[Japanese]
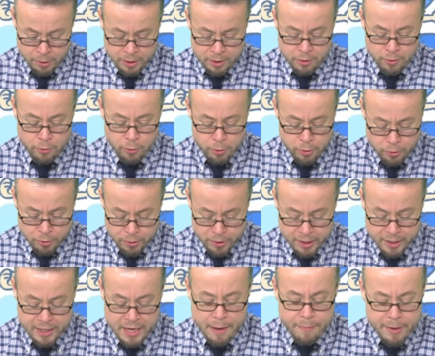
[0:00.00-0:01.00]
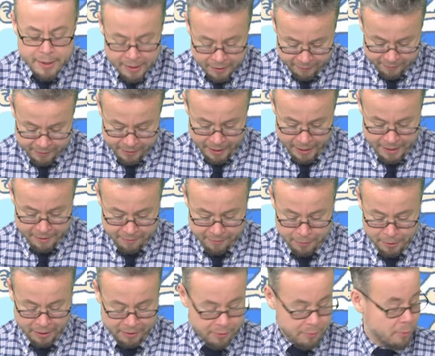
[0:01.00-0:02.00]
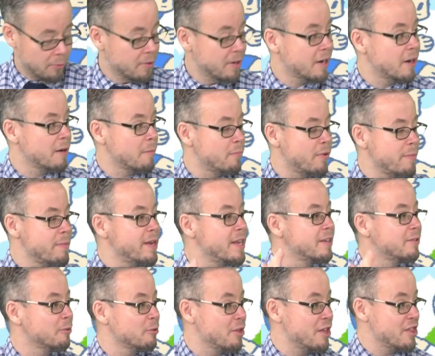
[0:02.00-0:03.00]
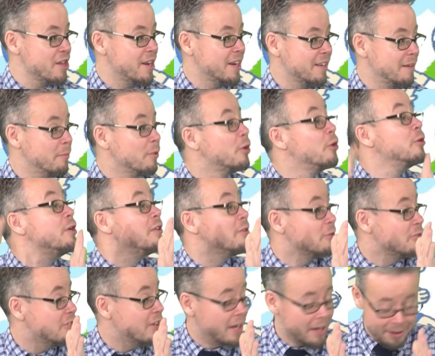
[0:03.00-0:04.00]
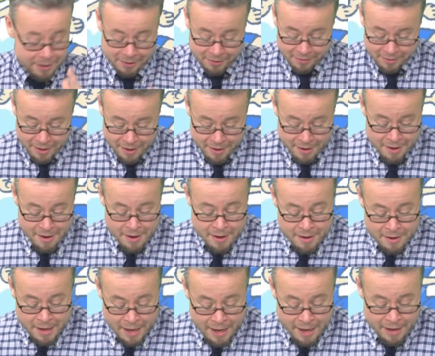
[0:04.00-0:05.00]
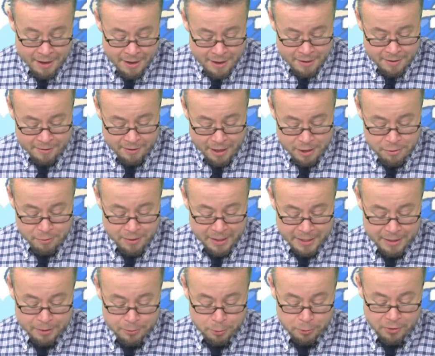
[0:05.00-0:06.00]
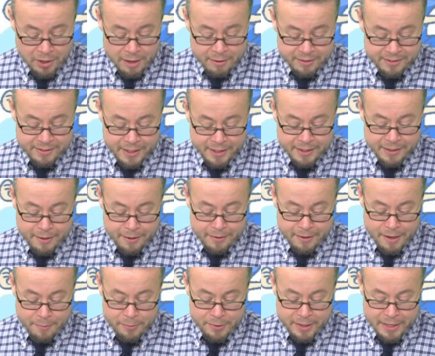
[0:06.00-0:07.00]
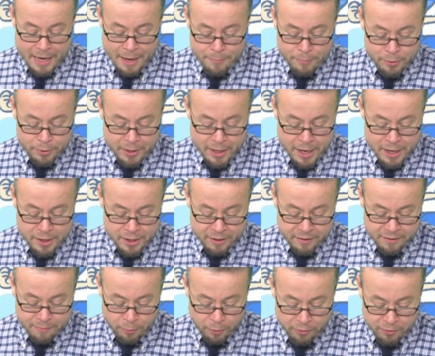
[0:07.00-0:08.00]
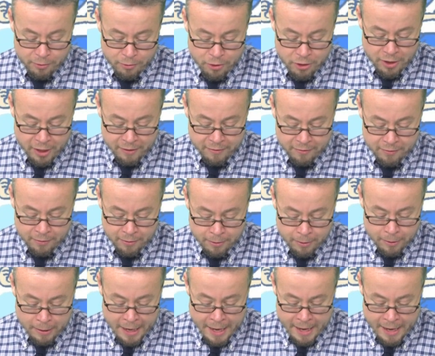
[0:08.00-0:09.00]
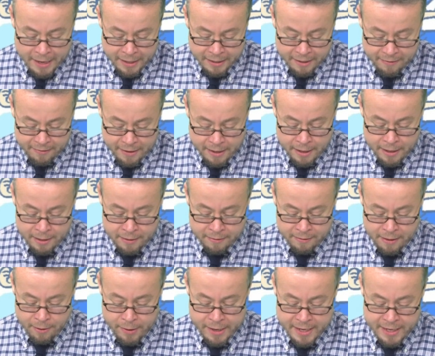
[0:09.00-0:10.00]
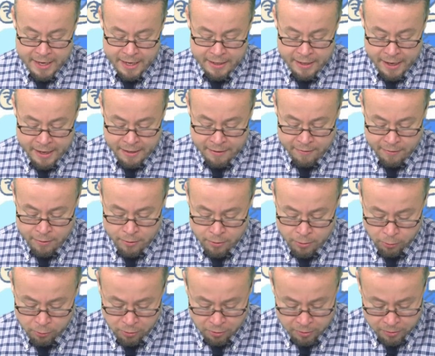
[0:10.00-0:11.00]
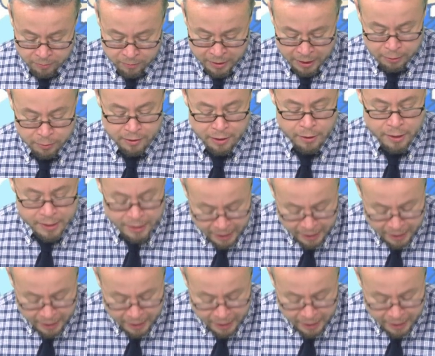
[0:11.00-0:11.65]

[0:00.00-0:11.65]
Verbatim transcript: り強力なガバナンスが必要だと、うん、だからプレミアリーグとしてじゃなくても国としてですね、はい、えー、最終的な答えはサッカークラブにギャンブル会社がスポンサーのシャツを、えー、着せてはいけないということなどでは